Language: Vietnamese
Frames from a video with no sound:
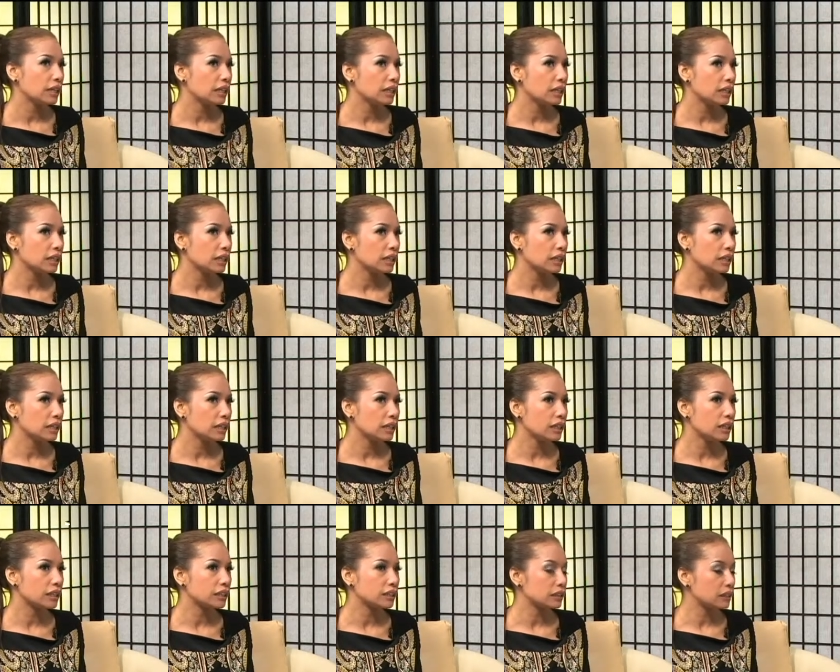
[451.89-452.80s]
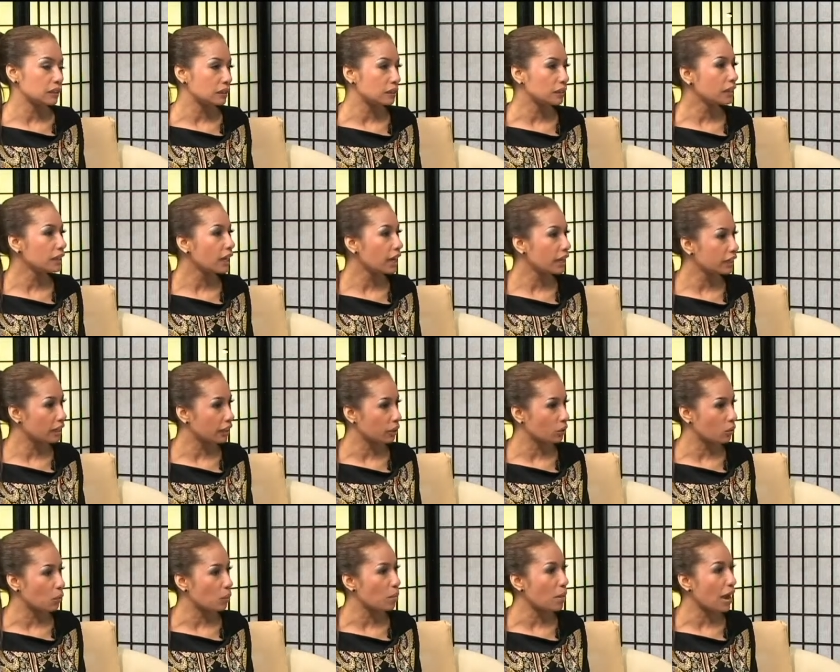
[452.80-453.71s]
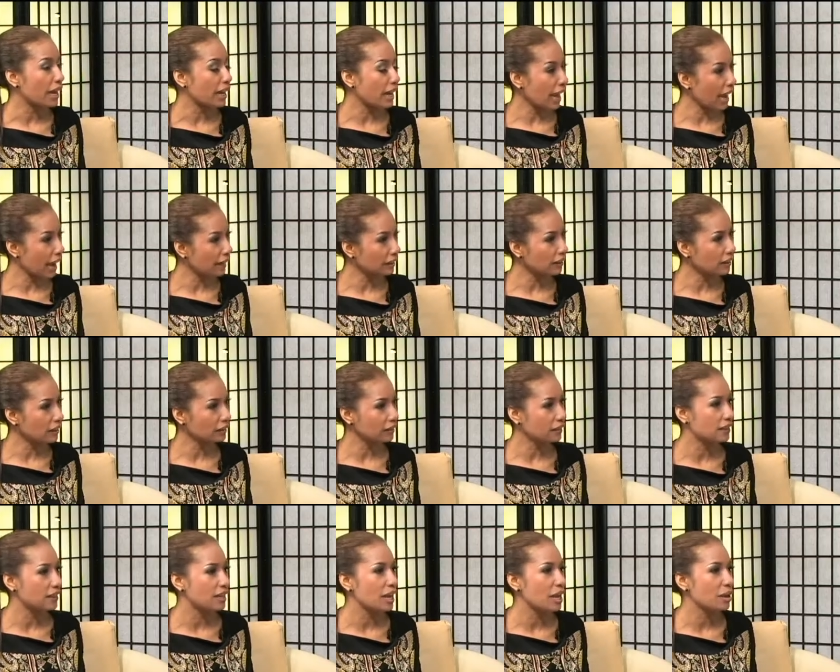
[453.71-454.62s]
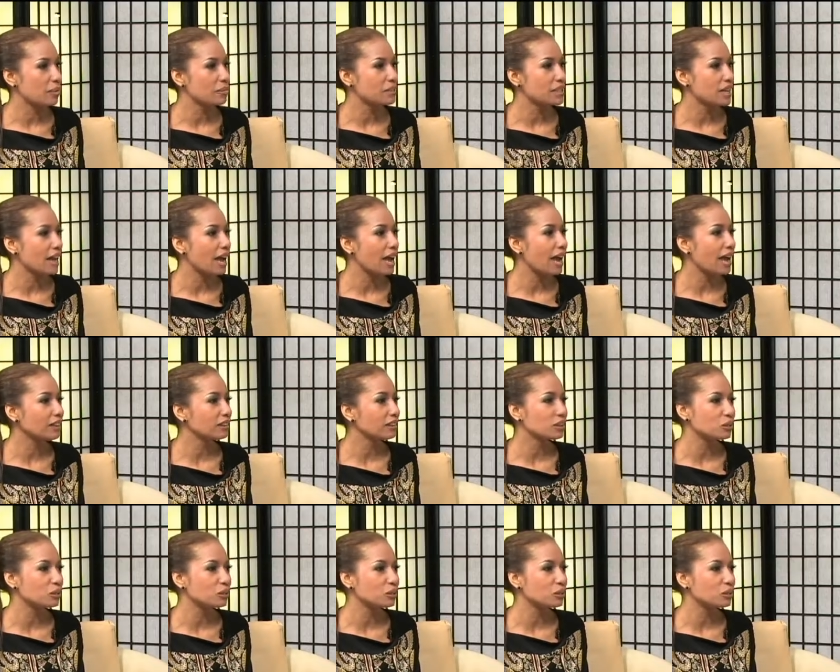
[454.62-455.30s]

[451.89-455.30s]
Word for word: cái cái cái lịch sử cái lai lịch của bài hát á, thì em sẽ hát tự